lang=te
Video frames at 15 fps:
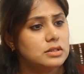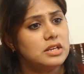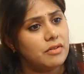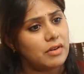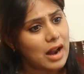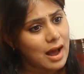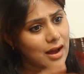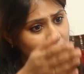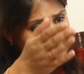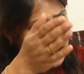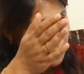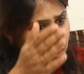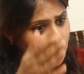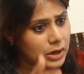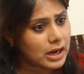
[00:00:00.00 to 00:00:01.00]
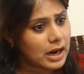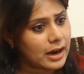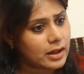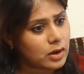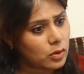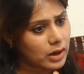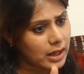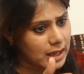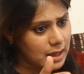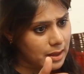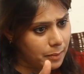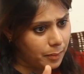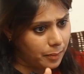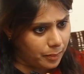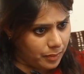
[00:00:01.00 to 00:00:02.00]
చివరాఖరికి ఆ బుడ్డిగాడికి కూడా ఈ
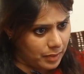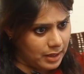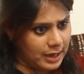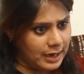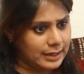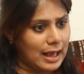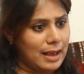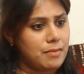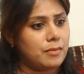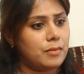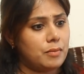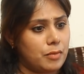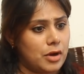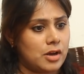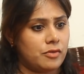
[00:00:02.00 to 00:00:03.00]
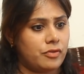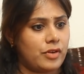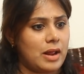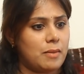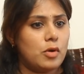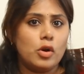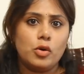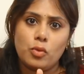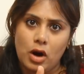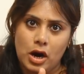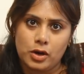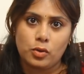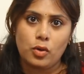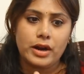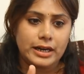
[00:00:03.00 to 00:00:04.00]
ఈ టైం ఫ్రేమ్లో నువ్వు
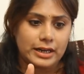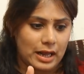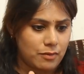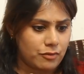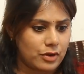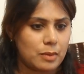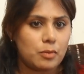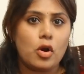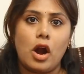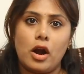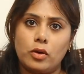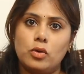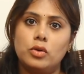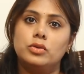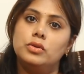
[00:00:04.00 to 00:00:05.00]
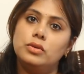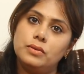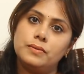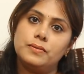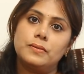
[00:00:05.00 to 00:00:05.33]
ఆడుకో ఈ టైం ఫ్రేమ్లో ఆడుకోవద్దు